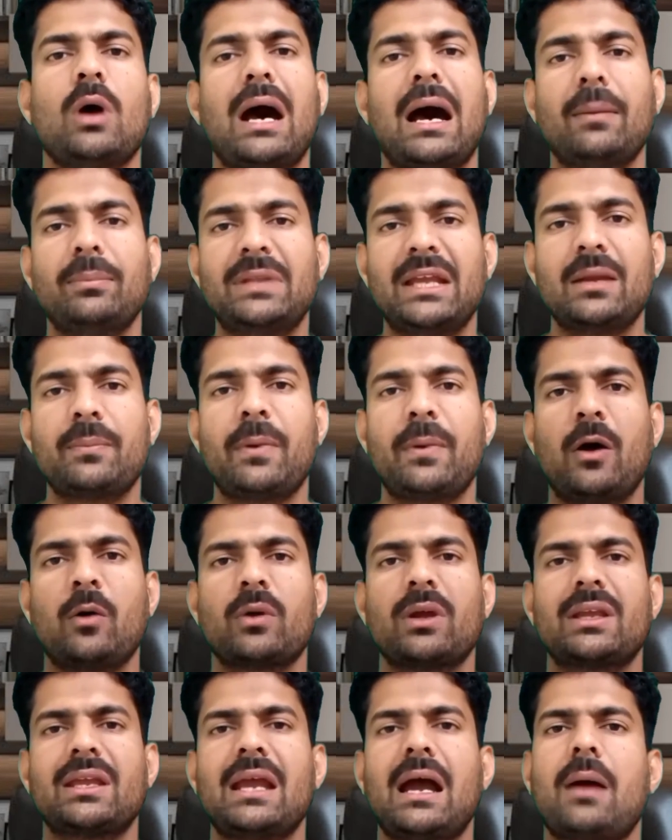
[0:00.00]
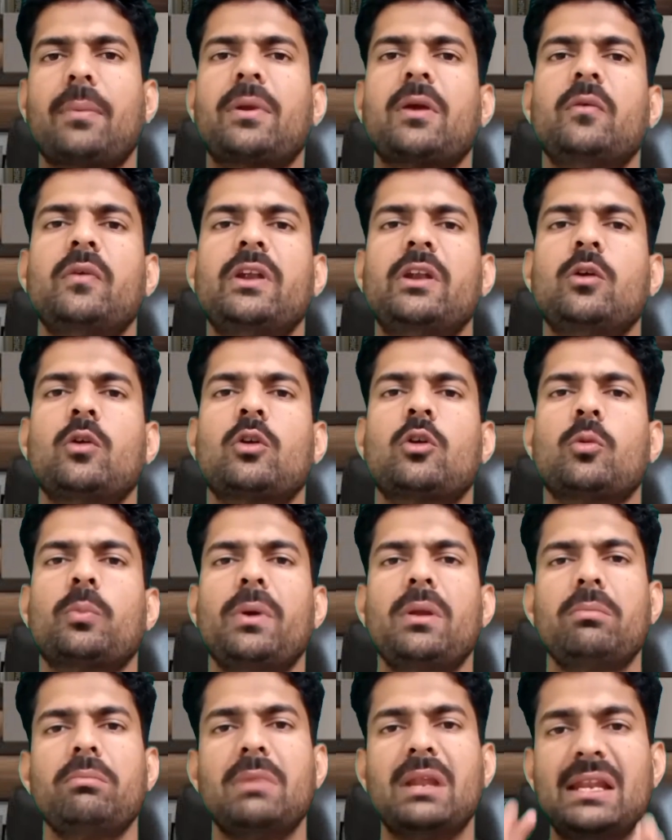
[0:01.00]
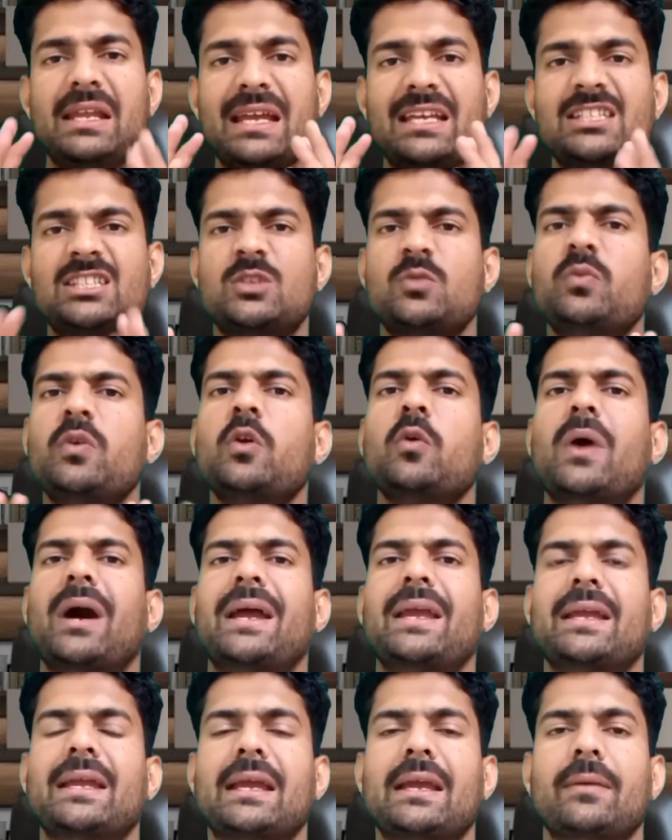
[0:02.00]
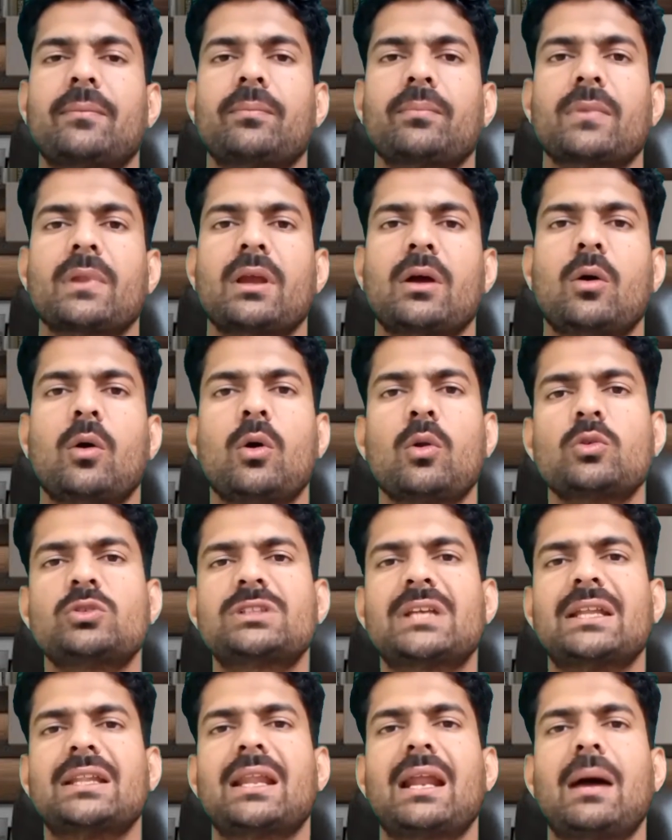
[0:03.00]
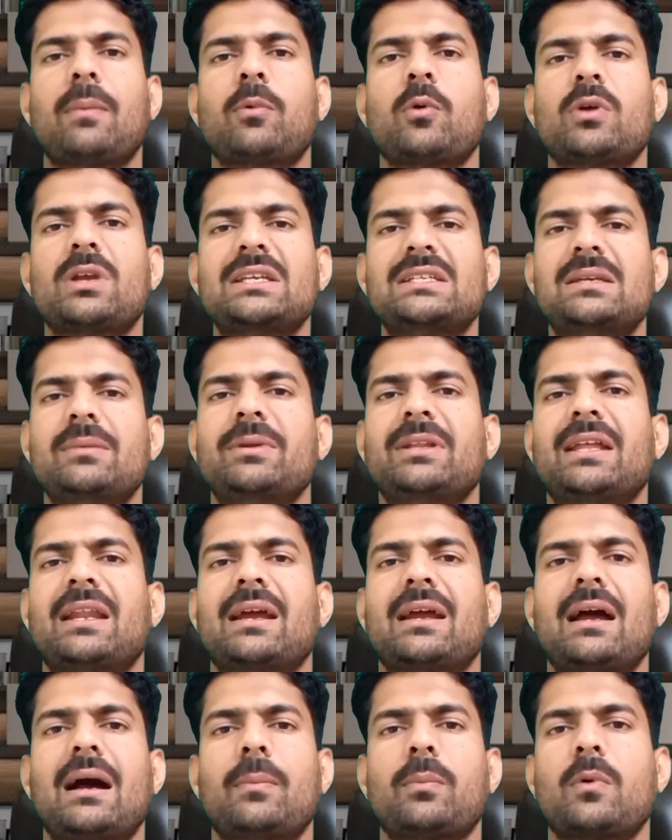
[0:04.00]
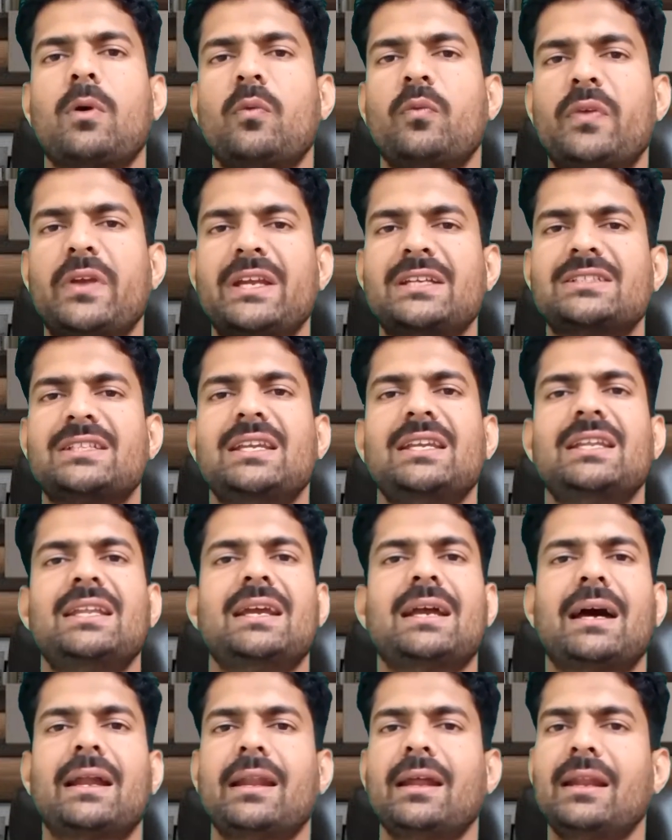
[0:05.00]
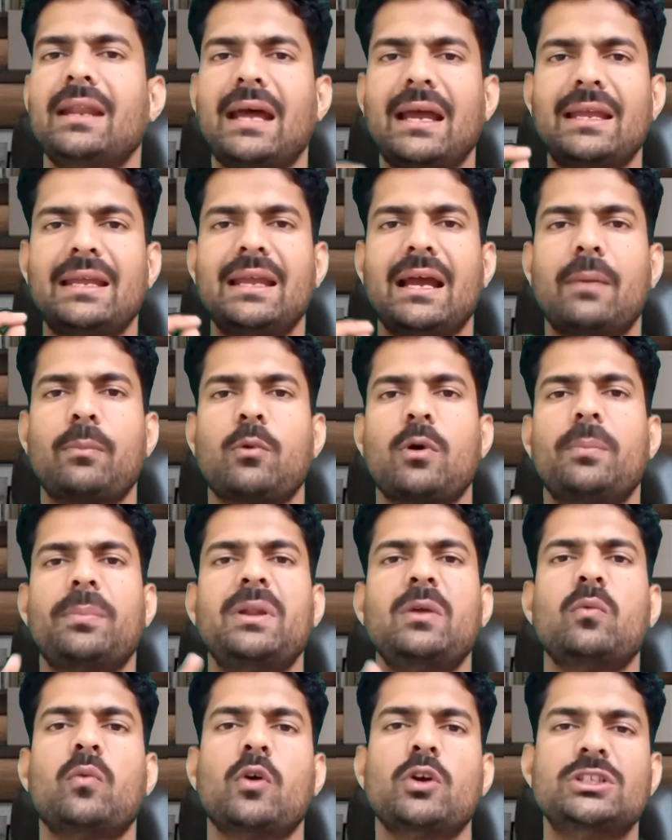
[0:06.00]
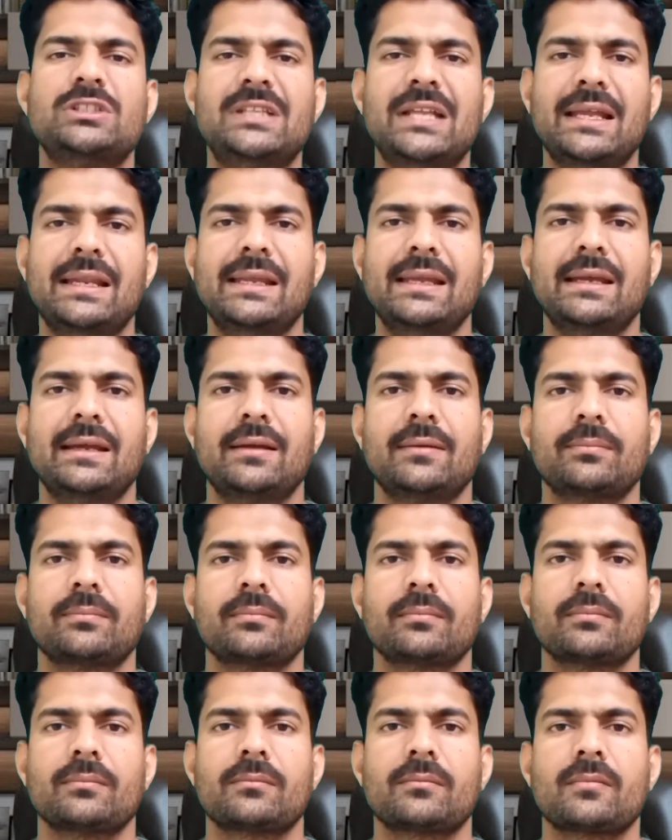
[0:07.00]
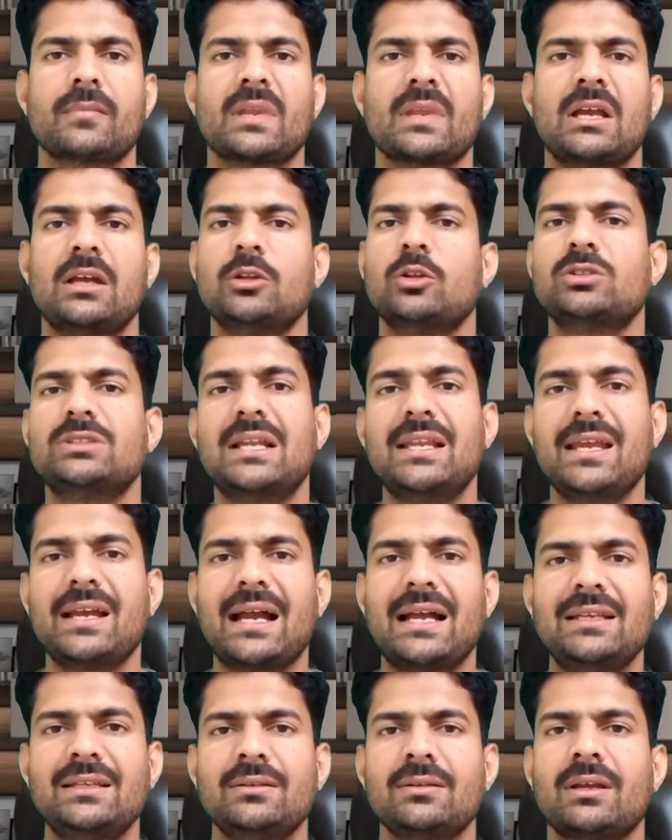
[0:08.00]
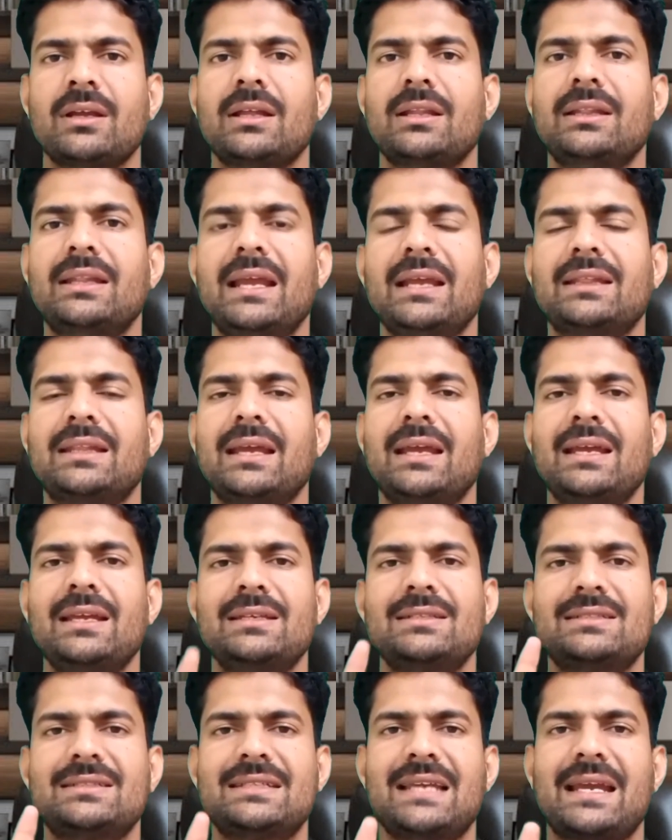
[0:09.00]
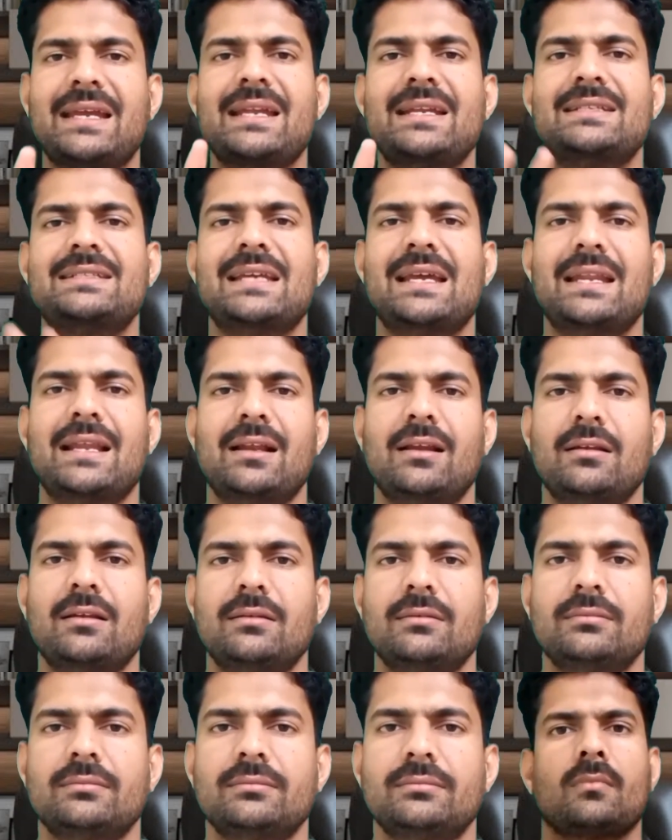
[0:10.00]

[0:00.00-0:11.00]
तो आप देख पाओगे कि आपके वीडियो के ऊपर मिलियंस व्यू आएंगे और उसके अंदर आपको किसी भी तरह का आपको फेस नहीं दिखाना ना ही आपको अपनी वॉइस देनी है तो चलिए गाइज देखते हैं सेकेंड चैनल